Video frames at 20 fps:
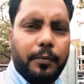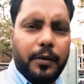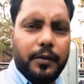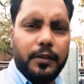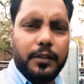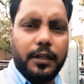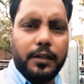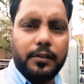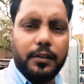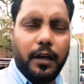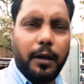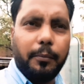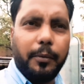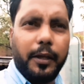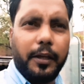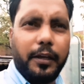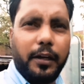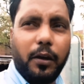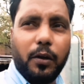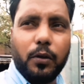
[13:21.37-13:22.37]
बस इधर शाम
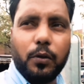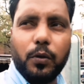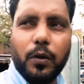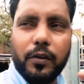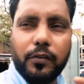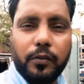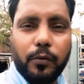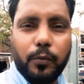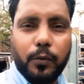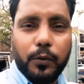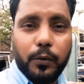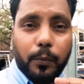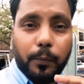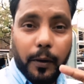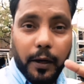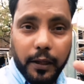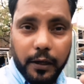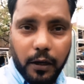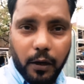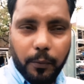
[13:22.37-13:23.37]
लेंगे और थोड़ा सा वो जो
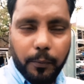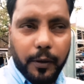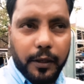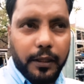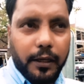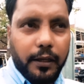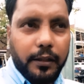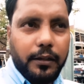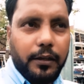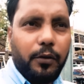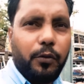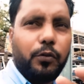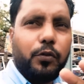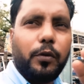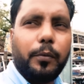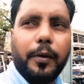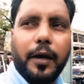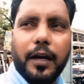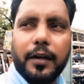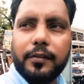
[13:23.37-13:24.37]
बड़े गांव बताया था ना
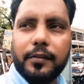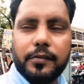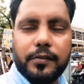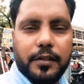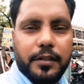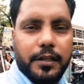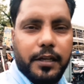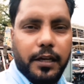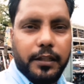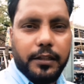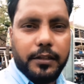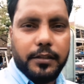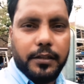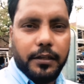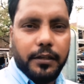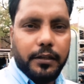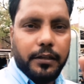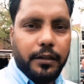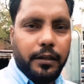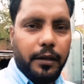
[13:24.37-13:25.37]
उसको बाहर से इसे दिखाते
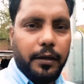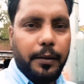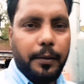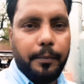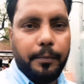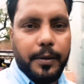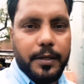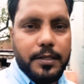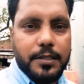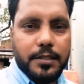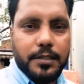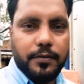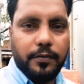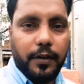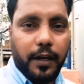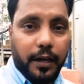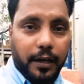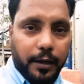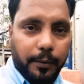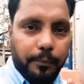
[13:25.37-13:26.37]
चलेंगे बस
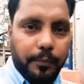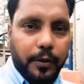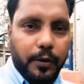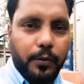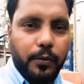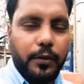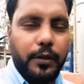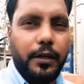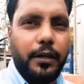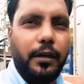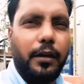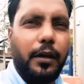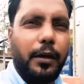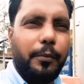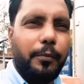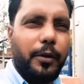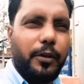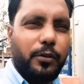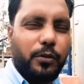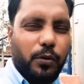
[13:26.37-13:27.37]
ब्लैक कंप्लीट हो जाएगा
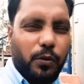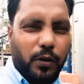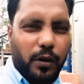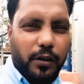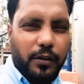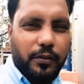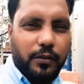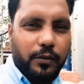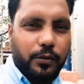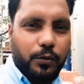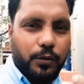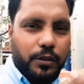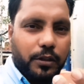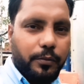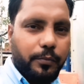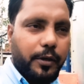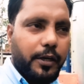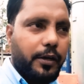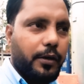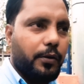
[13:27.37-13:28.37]
बस थोड़ा सा दो
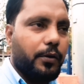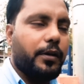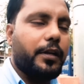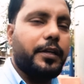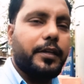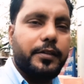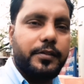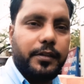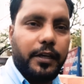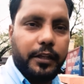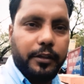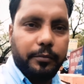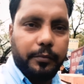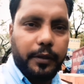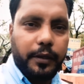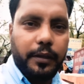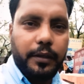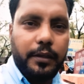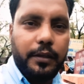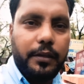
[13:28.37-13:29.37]
तीन मिनट और रहिए साथ में